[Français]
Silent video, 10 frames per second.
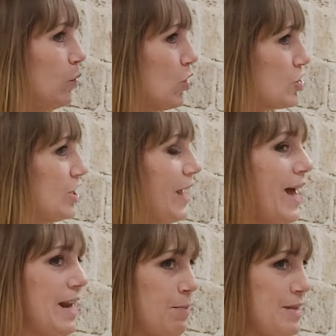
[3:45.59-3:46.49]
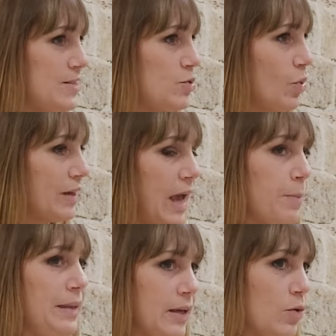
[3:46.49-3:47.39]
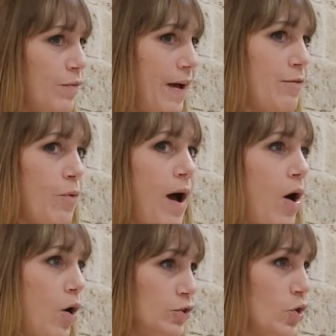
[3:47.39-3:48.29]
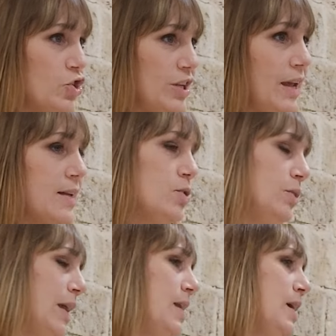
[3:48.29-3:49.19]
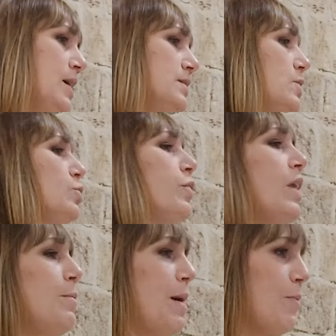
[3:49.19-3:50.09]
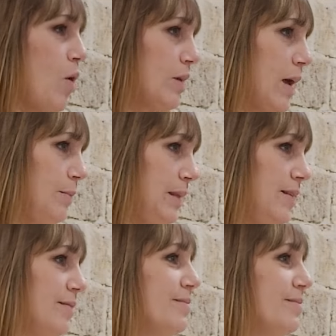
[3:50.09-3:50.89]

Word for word: Donc en général, la blessure karmique qu'on va avoir en transgénérationnel, c'est souvent la même en karmique.